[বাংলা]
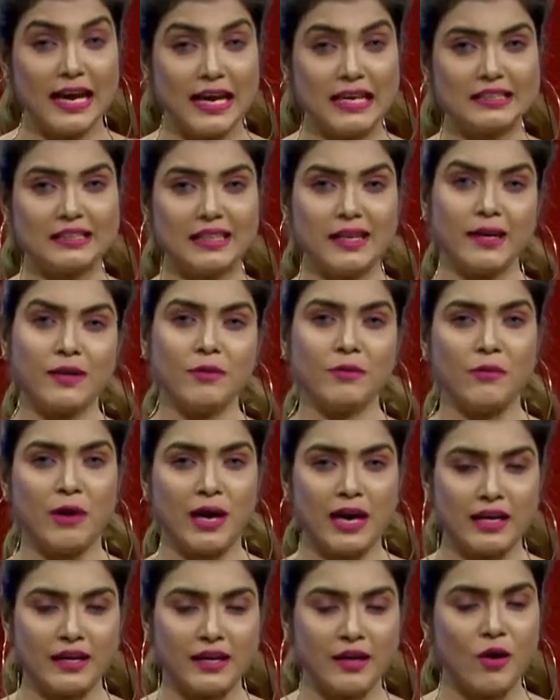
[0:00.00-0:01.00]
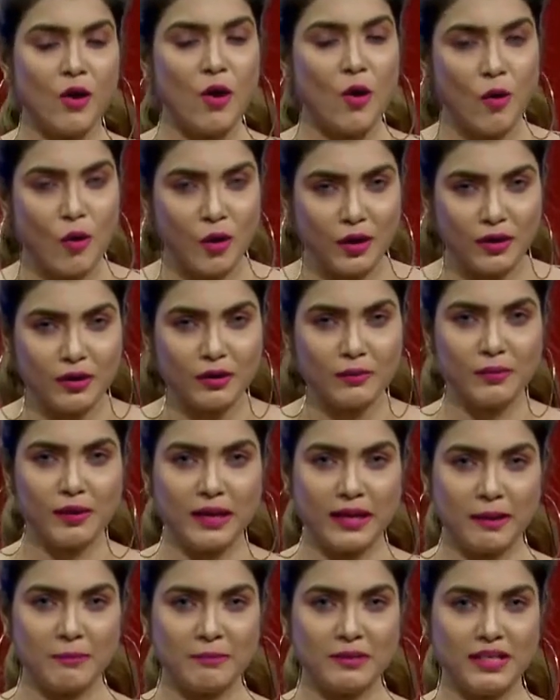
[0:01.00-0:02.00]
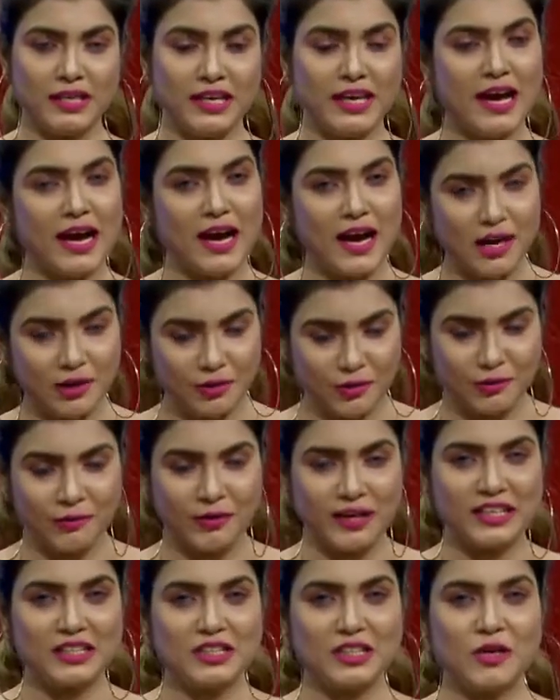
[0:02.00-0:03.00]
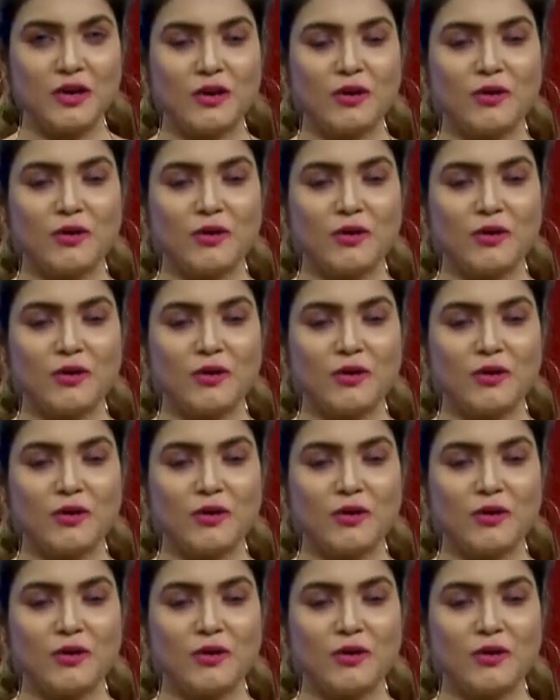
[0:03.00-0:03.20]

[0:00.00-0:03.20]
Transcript: এক্সেলেন্ট ওয়ার্ল্ডের অনারেবল এমডি আনোরিচ